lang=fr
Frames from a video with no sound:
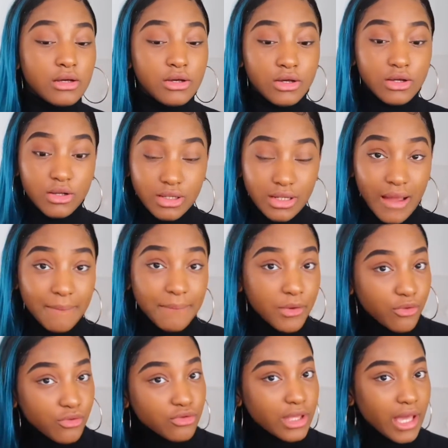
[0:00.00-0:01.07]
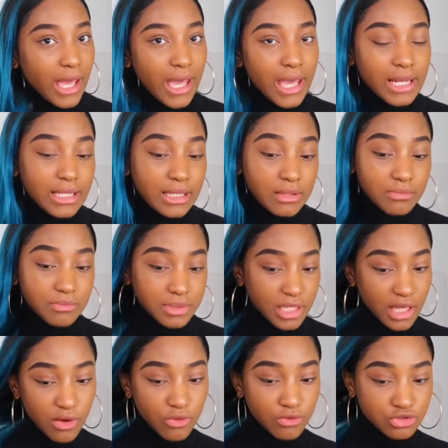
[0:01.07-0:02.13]
Euh, la perruque elle est
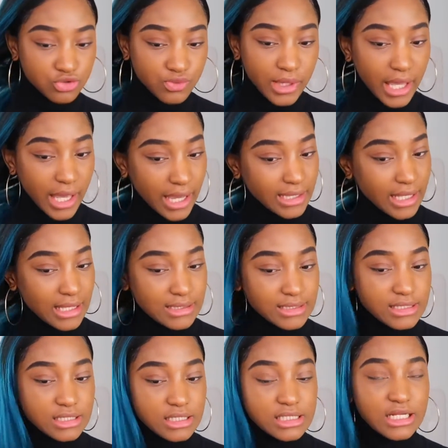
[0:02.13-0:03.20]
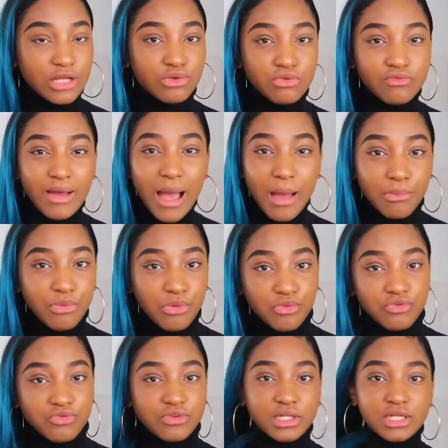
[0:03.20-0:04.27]
bien en soi, il n'y a rien à dire. Je la trouve un peu
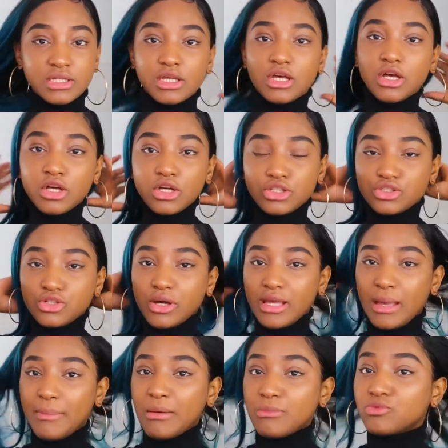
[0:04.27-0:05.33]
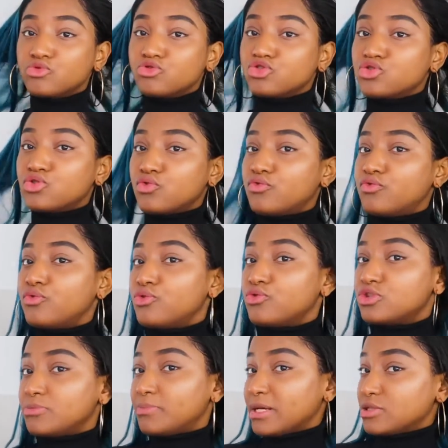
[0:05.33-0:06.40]
vite. genre il n'y a pas beaucoup de
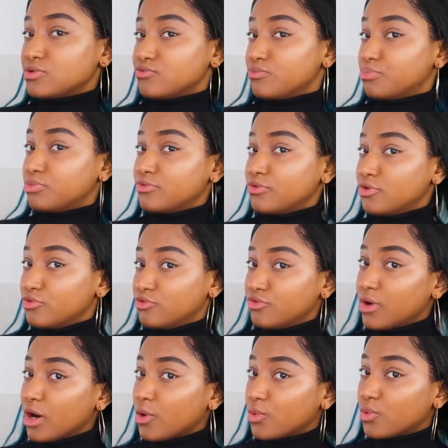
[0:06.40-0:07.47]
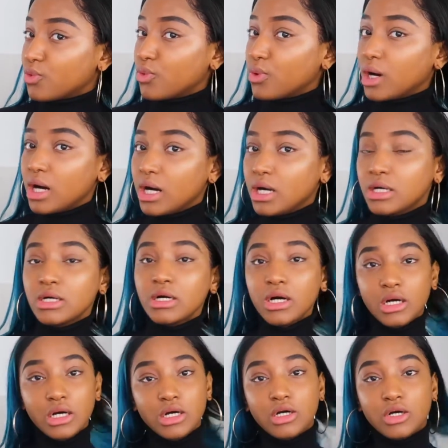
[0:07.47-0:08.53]
cheveux. Je sais pas si vous pouvez le voir ou quoi.
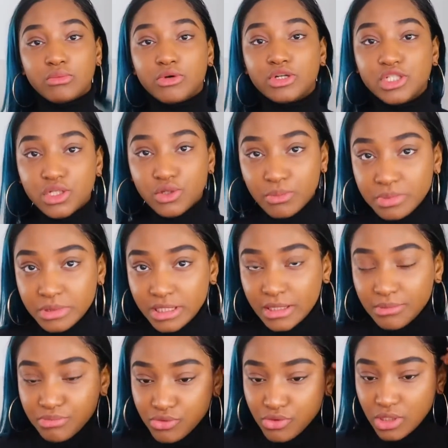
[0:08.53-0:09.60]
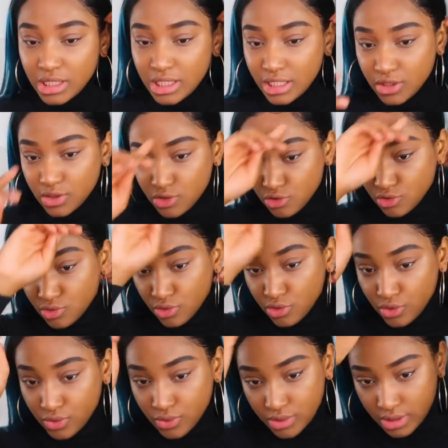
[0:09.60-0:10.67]
Euh, moi j'ai opté pour une ligne sur
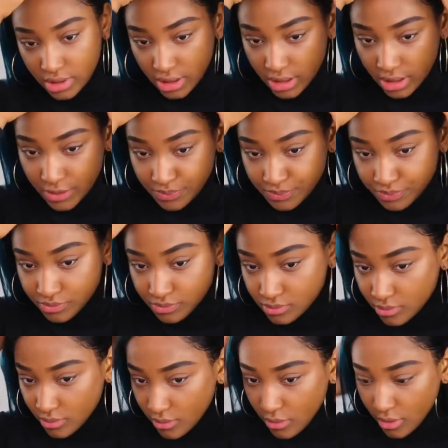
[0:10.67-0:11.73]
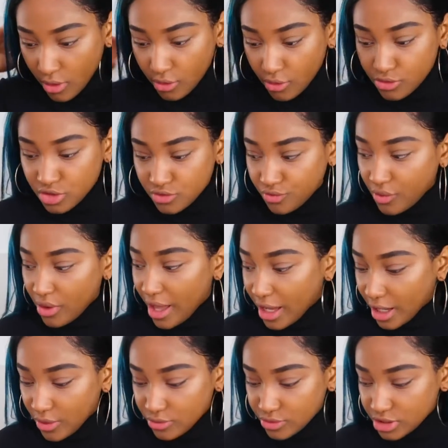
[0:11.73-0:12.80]
le côté que je veux
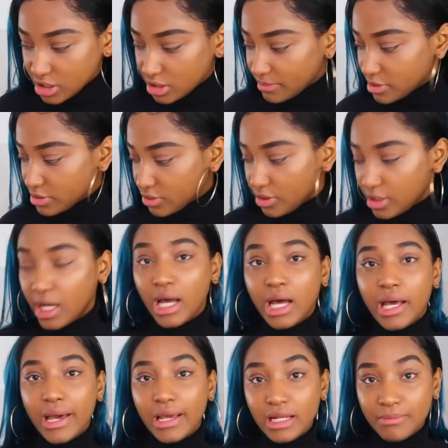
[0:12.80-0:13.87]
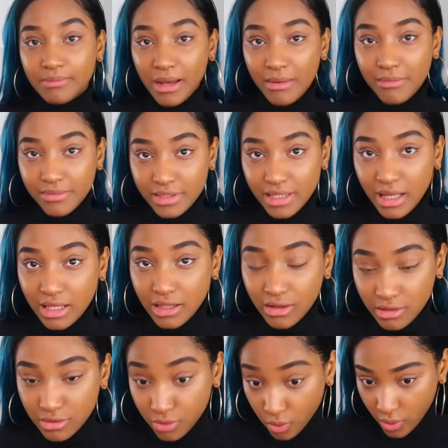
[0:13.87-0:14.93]
arranger parce que là elle n'est pas bien
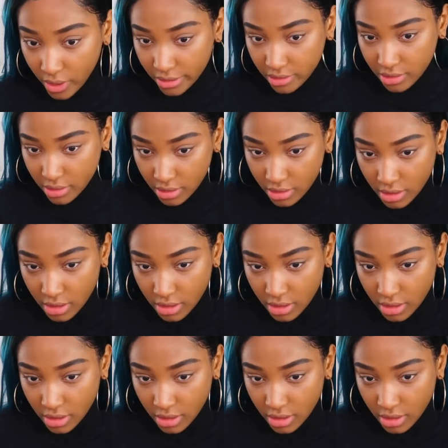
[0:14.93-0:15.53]
droite.